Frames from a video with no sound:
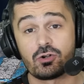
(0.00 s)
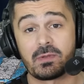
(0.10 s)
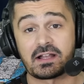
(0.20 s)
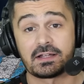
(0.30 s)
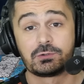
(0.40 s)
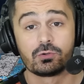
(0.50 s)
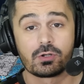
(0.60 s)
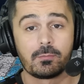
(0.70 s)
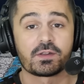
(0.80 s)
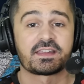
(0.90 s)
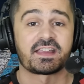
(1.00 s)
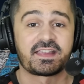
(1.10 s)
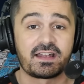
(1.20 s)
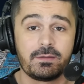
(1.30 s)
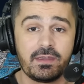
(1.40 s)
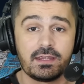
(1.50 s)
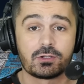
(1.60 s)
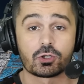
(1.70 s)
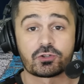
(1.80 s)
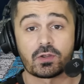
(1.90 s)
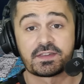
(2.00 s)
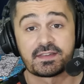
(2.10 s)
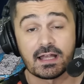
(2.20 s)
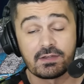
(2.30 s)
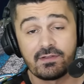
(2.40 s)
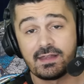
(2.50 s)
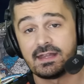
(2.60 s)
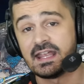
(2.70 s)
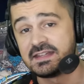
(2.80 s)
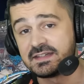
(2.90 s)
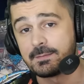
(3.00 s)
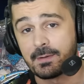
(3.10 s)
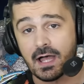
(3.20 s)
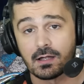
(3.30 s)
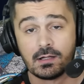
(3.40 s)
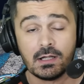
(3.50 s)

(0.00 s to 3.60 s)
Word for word: mercato commence à s'animer dans le sens des arrivées et des départs.